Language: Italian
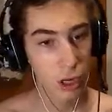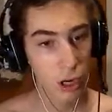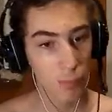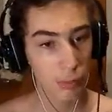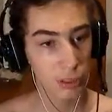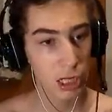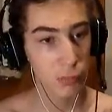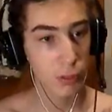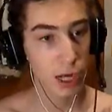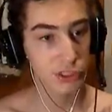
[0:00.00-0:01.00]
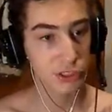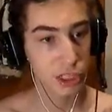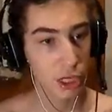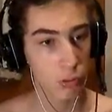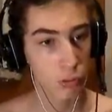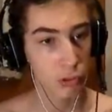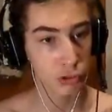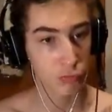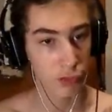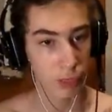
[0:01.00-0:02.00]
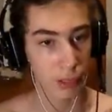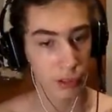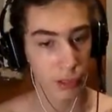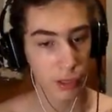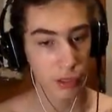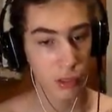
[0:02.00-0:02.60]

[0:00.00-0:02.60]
Abbiamo delle braccia che comunque sono veramente...